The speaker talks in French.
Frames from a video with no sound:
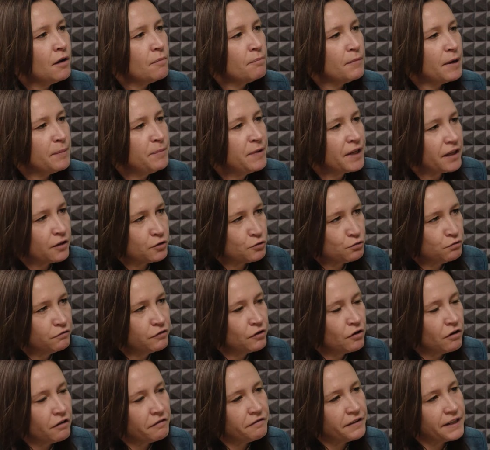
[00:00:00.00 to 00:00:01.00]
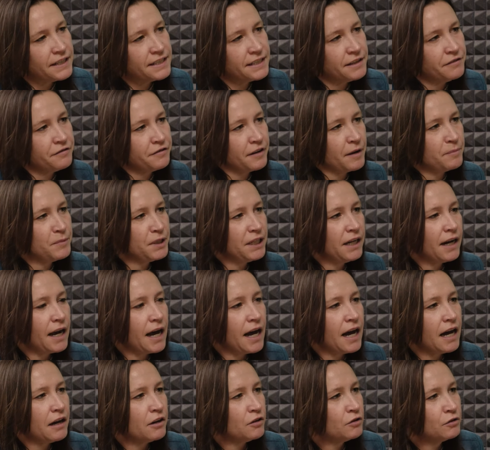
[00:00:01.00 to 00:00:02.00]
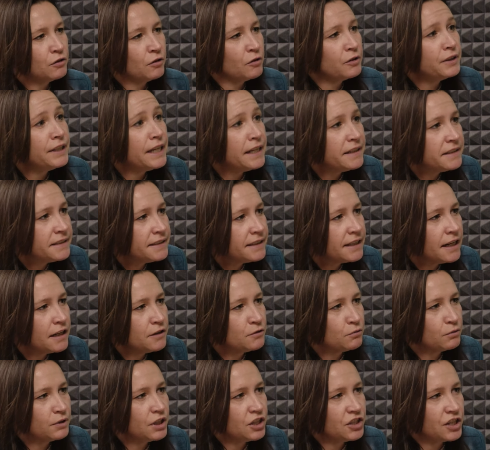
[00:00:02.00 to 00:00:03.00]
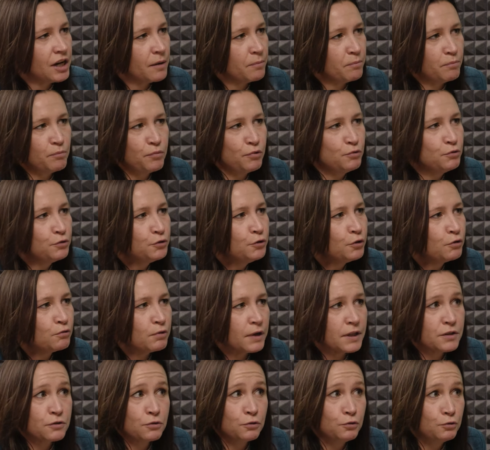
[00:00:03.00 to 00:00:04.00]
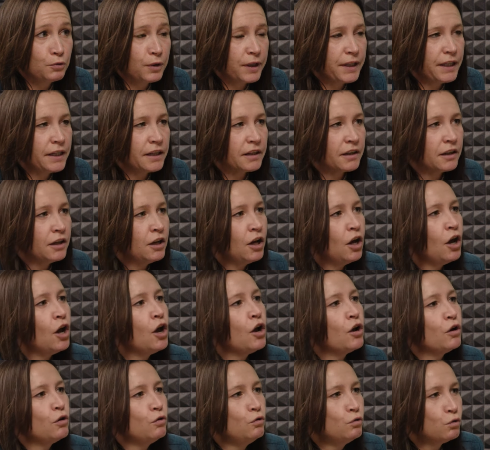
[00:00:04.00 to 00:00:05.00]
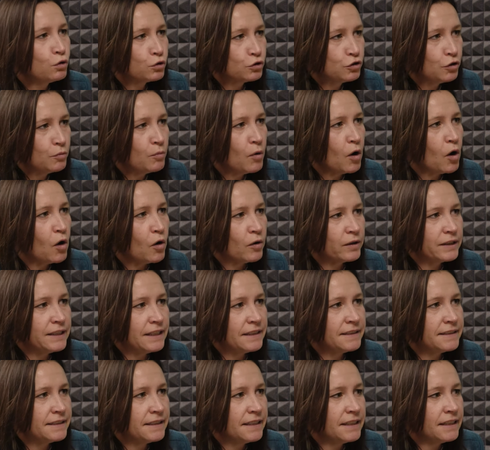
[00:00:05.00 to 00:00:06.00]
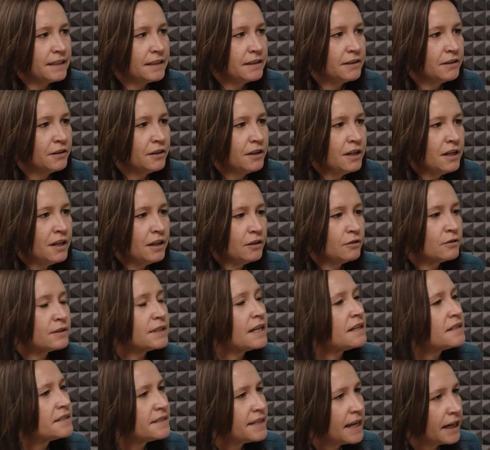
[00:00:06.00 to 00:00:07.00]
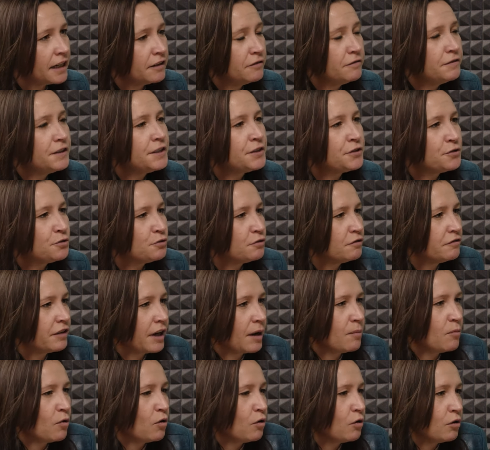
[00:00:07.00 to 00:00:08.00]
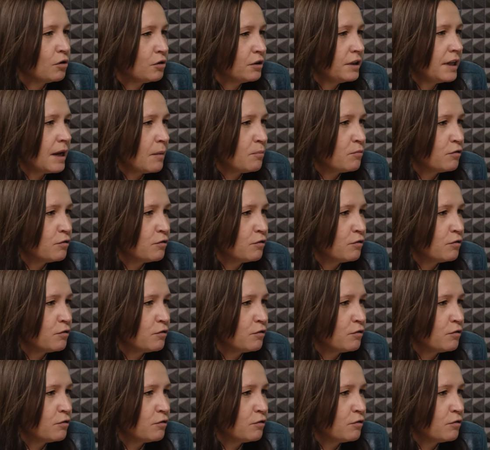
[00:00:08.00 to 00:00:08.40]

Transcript: Mais bien souvent, en fait, ces familles-là, euh, en été, elles ont déjà plus de quoi se nourrir, lourdement endettées, dans un cercle vicieux vraiment euh, de la